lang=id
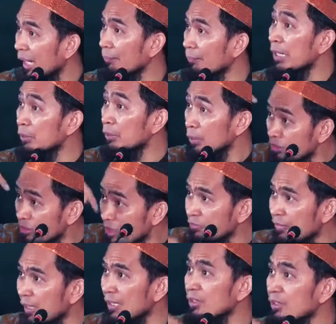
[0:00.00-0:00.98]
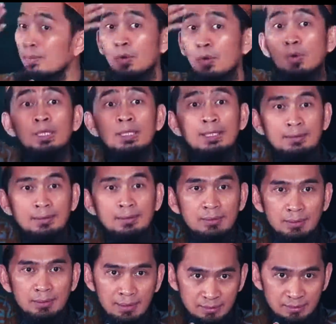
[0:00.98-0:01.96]
nah begitu istighfar itu
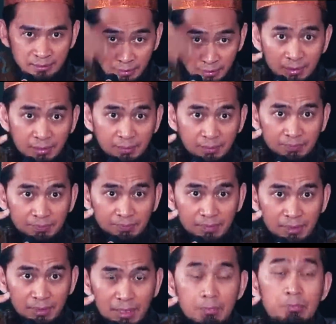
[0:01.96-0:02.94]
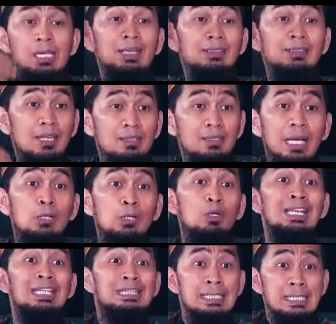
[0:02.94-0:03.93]
menggugurkannya hilang seketika biasanya
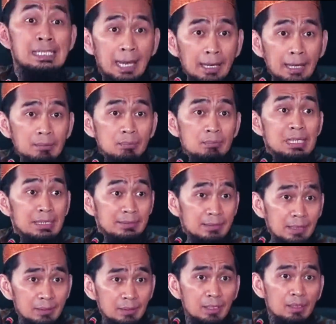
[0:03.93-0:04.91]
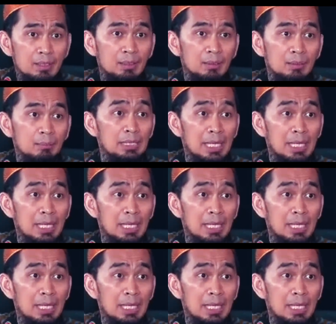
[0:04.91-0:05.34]
kalau latihan biasanya